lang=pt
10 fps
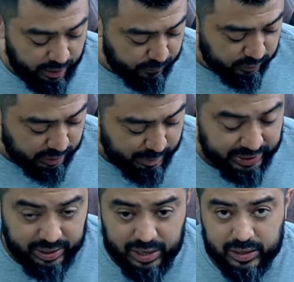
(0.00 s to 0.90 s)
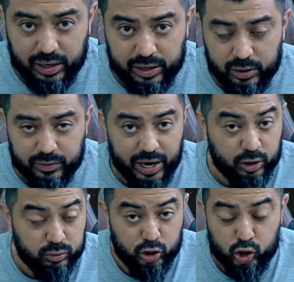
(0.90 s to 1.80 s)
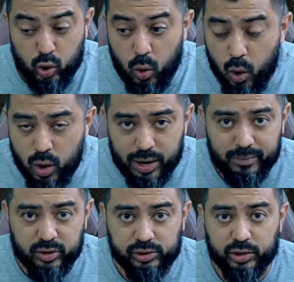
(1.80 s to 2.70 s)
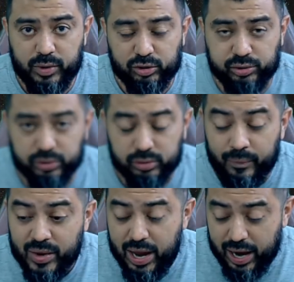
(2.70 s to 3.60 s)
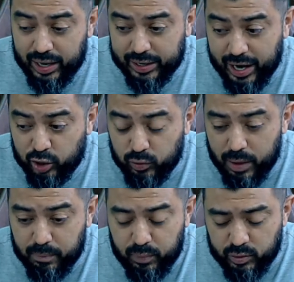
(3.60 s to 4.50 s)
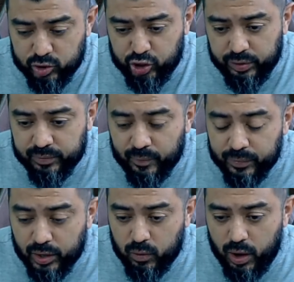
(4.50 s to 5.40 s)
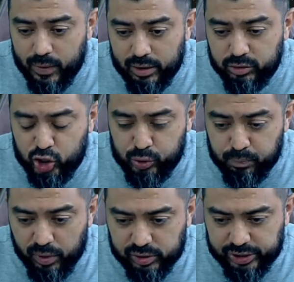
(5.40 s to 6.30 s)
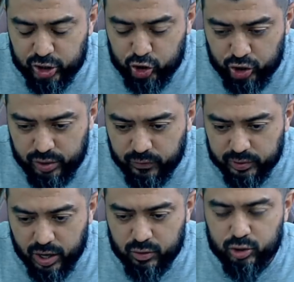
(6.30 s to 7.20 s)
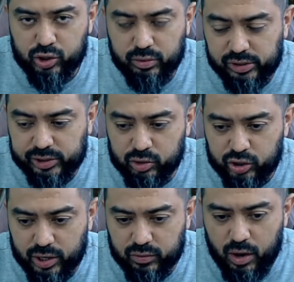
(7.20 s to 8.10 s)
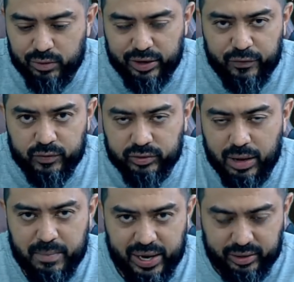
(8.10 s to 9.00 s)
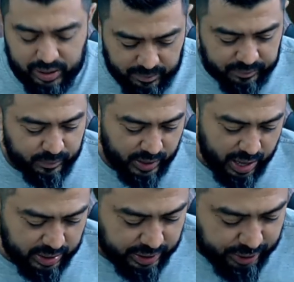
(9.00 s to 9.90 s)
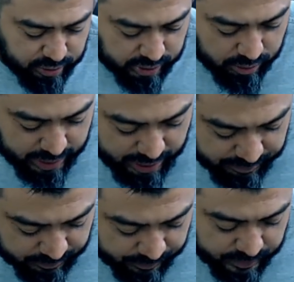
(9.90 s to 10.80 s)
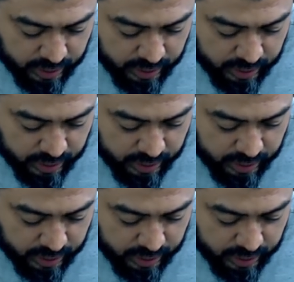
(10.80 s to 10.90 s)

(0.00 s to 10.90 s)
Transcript: é, fundamentada, ela não quer que tu discorra muito sobre o assunto, ela quer que tu aponte qual é o dispositivo da Constituição Estadual que fundamenta aquilo, tá ok?